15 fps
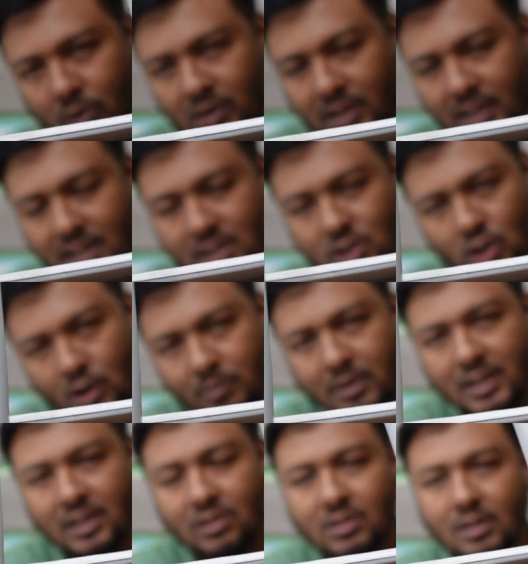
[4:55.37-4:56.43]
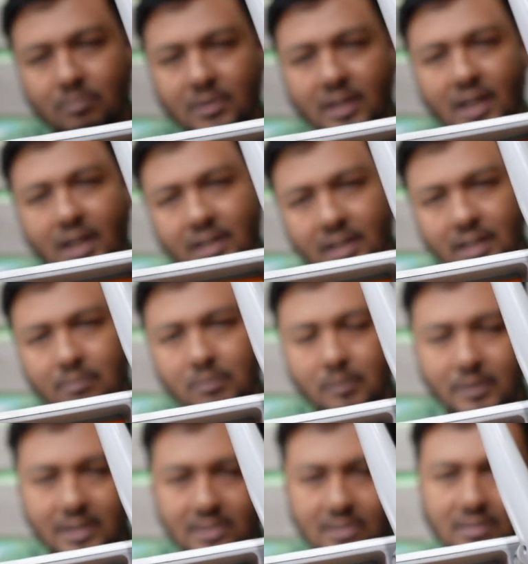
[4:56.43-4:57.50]
পোর্টটা সবই কিন্তু আপনার হান্ড্রেড
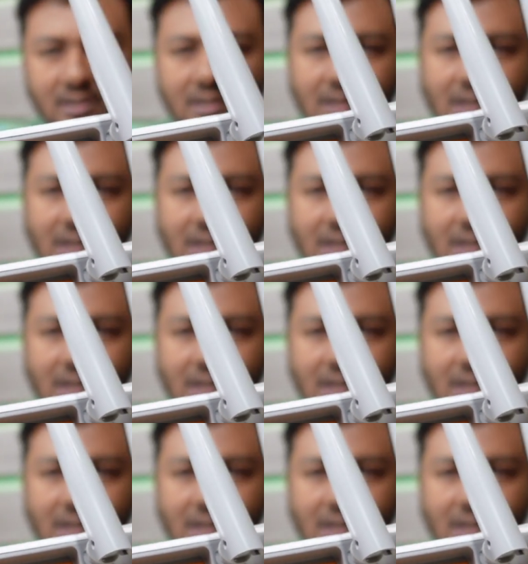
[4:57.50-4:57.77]
এমবিপিএস অর্থাৎ